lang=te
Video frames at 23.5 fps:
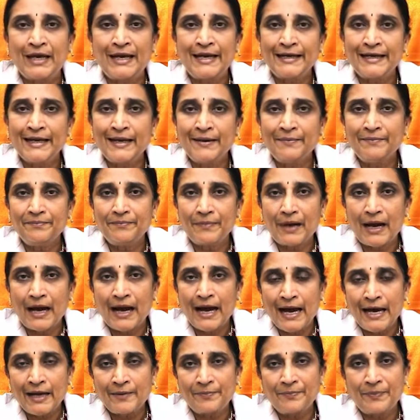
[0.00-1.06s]
అలాగే
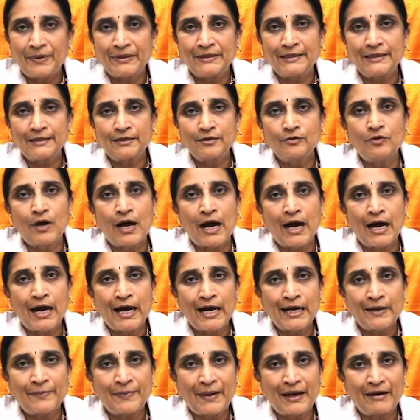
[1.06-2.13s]
ఆహార పద్ధతులు
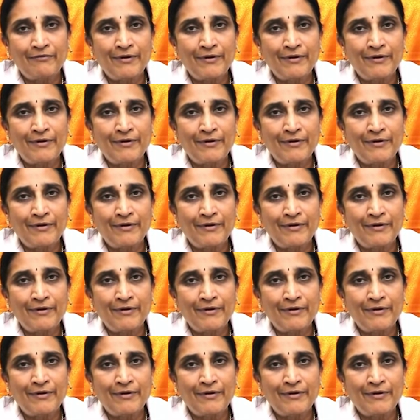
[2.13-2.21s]
ఆహారపు